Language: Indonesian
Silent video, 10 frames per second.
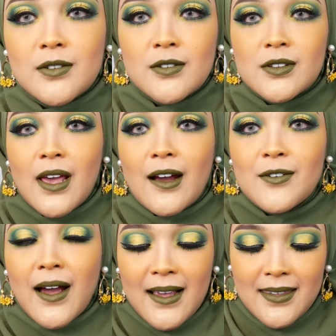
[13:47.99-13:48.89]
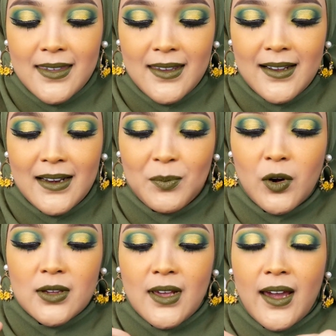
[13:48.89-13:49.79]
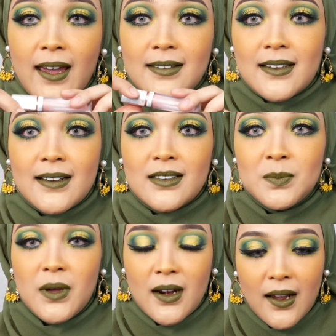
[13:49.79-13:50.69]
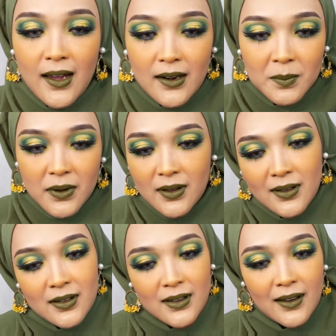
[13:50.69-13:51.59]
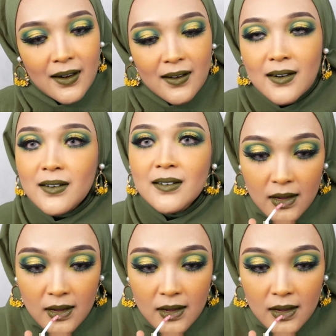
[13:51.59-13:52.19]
Terus aku kasih lip glossnya Catrice biar kayak lebih seger.